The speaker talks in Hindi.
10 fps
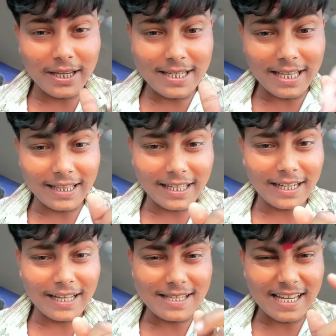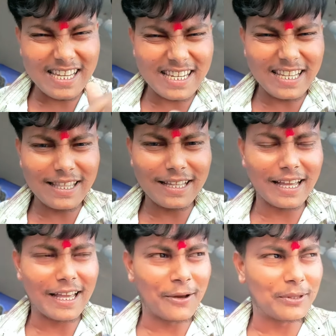वही चलते ना सही नींद
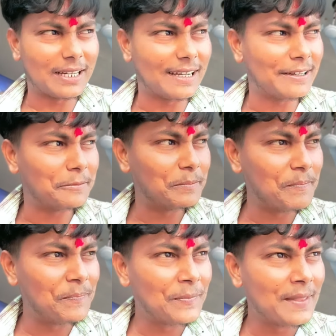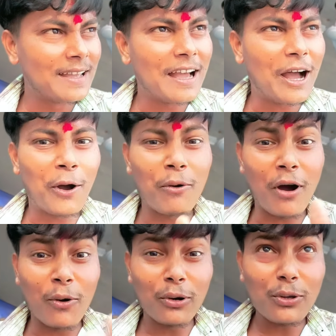ना आवत रहा
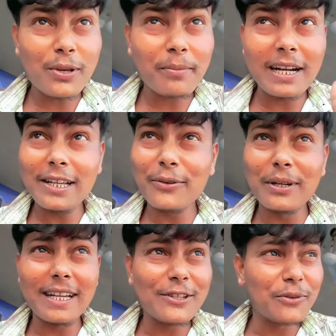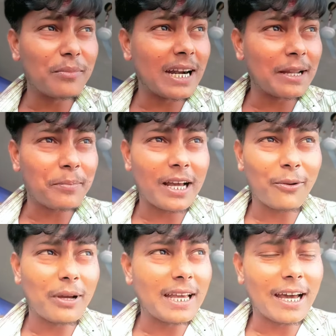और और सब लड़कियों के जौन बाटे
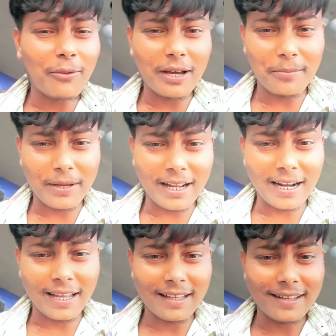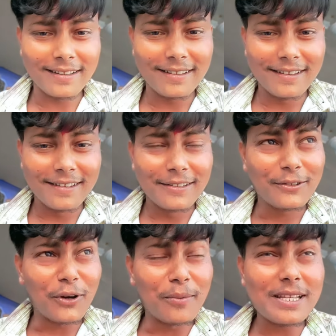पड़कुआ यहाँ वहाँ पर रहा
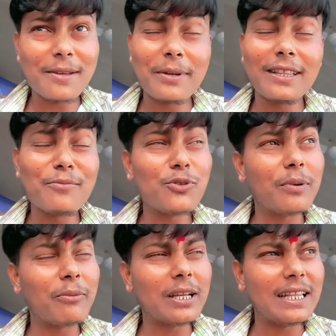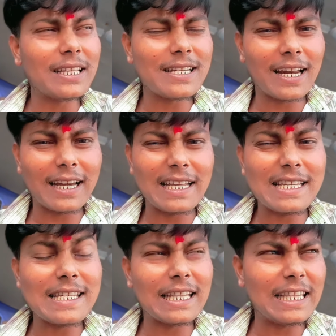है तो हमरे सब एकदम सुबह वक्त इंतजार करी
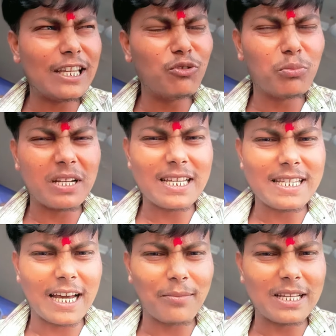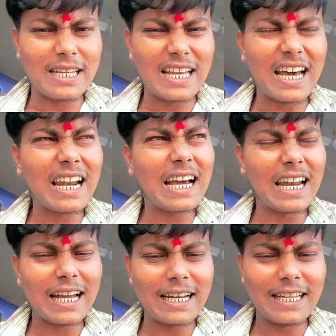जैसे तीन उन बजे चार बजे ना हल्का
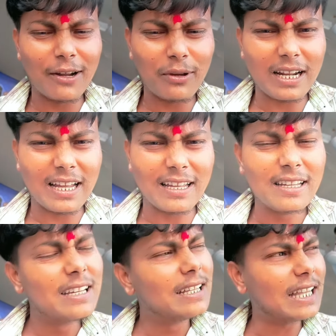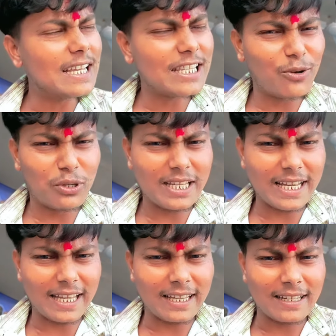हल्का निहरवे रहे तैसे
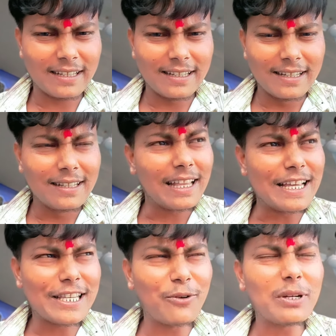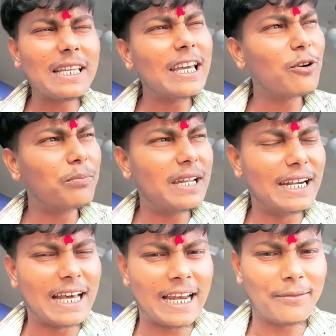उठी आई तैसे उठी आई और
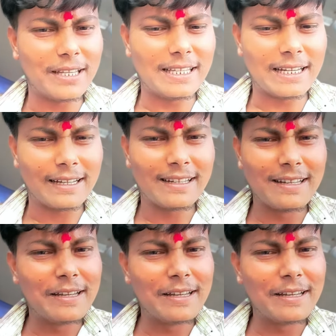बीन डारी भैया